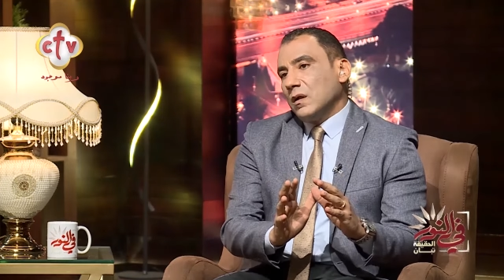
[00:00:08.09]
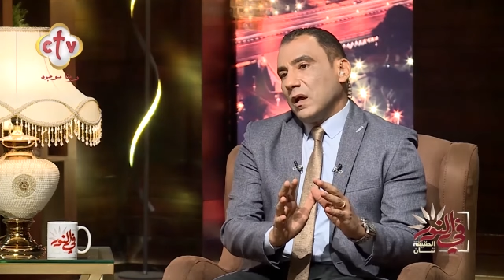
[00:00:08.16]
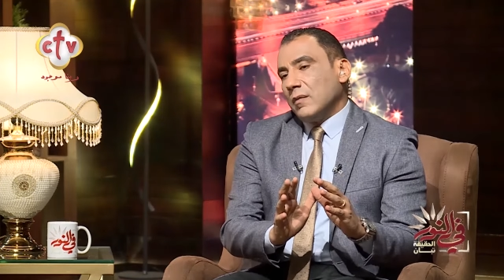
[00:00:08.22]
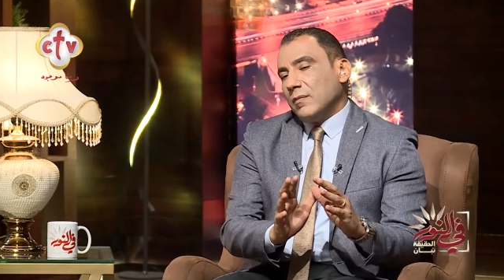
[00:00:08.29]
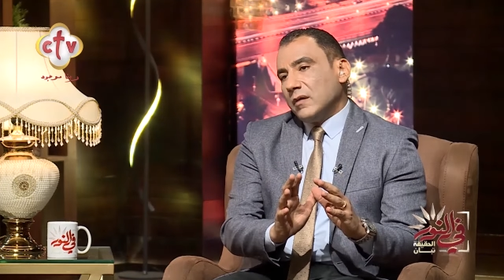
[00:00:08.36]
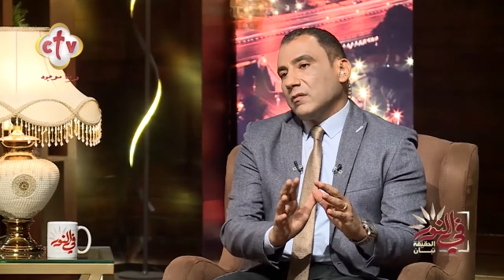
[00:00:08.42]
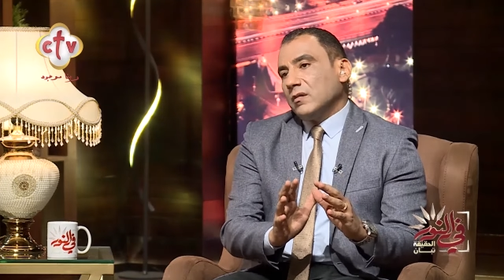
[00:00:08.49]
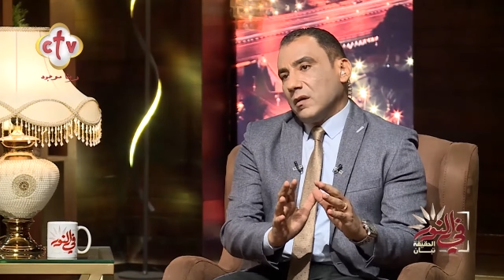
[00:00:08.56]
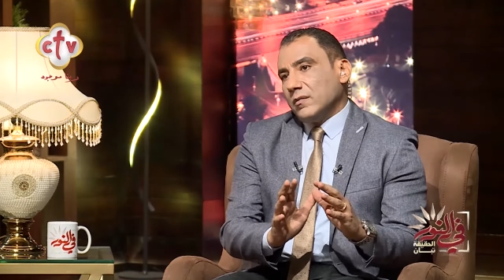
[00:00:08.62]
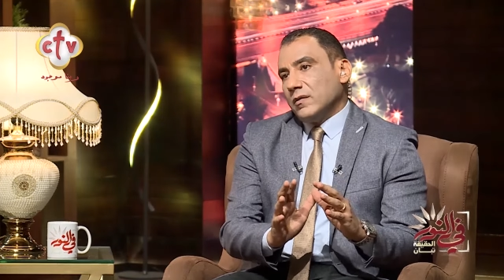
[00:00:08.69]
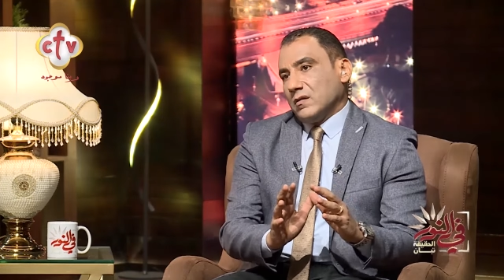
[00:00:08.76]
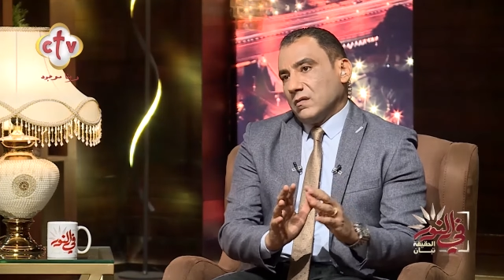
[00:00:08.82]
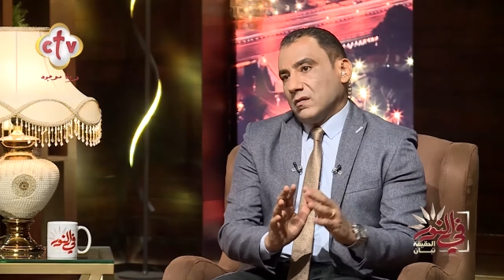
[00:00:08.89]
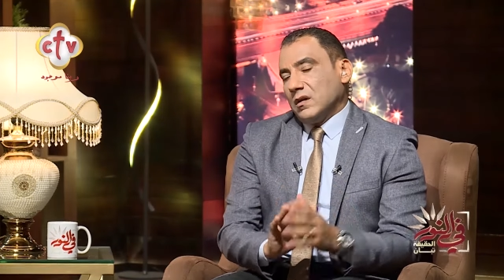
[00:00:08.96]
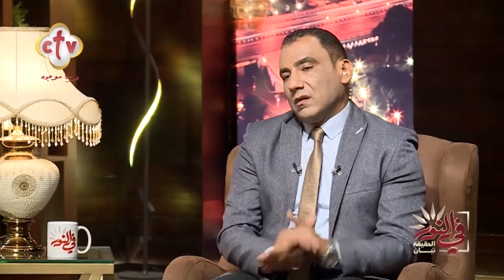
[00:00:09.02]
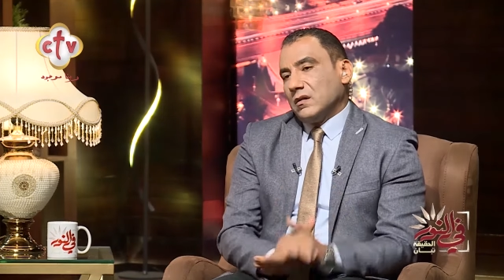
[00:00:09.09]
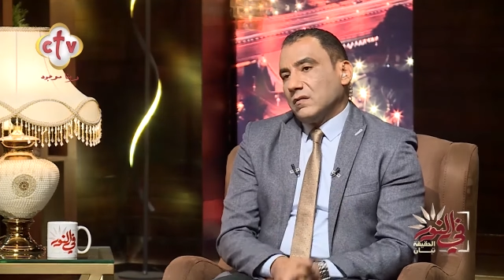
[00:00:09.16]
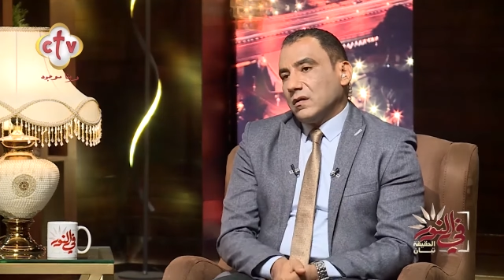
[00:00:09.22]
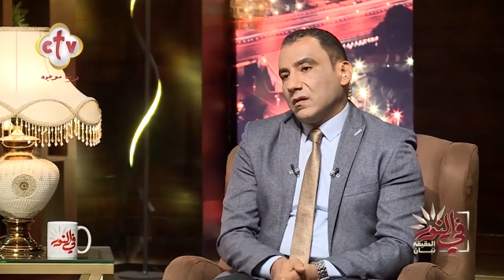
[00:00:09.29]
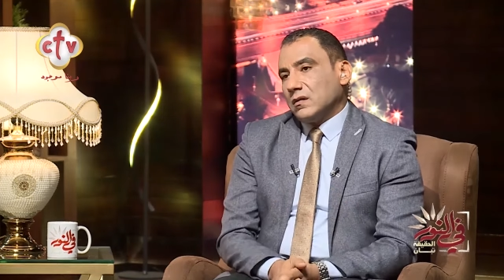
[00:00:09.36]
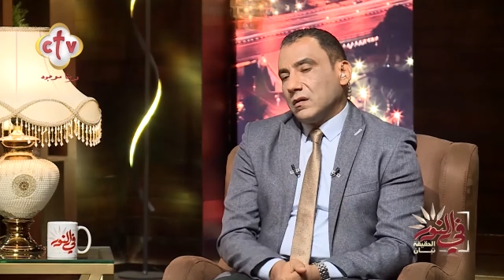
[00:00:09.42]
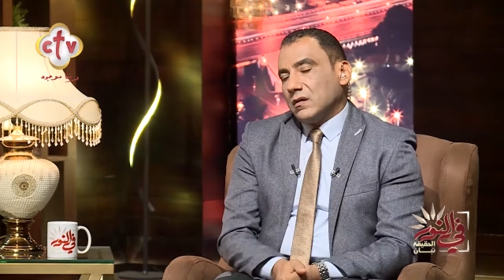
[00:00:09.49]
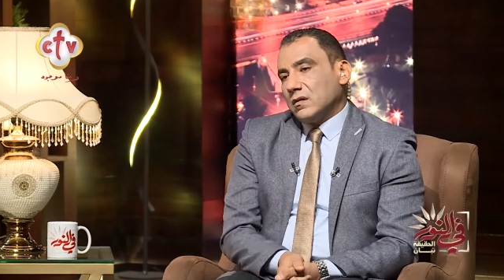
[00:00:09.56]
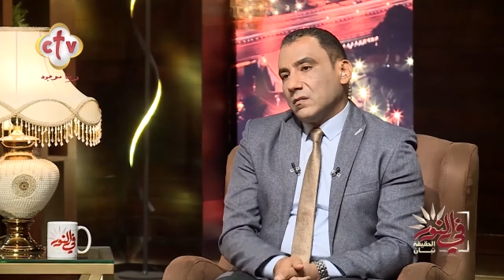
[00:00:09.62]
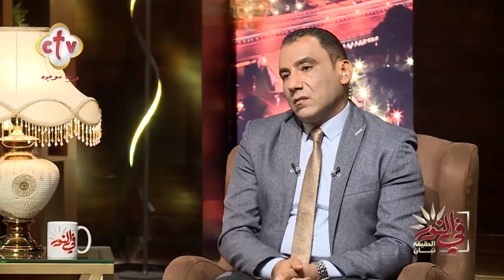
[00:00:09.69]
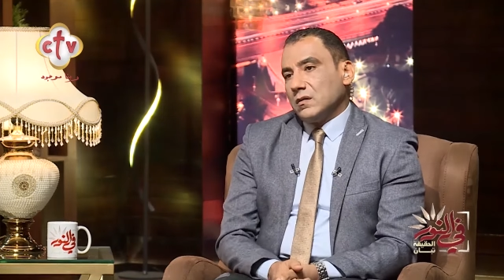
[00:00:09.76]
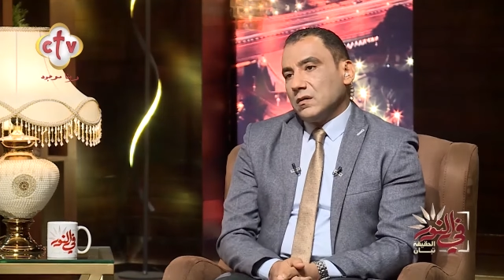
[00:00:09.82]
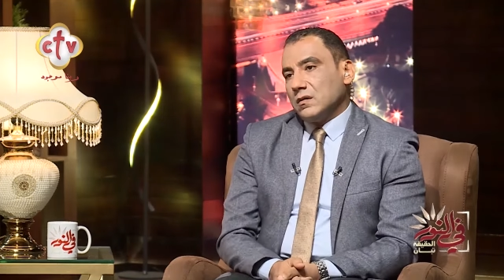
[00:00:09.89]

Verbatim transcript: البيت الأبيض في الفترة القادمة خلينا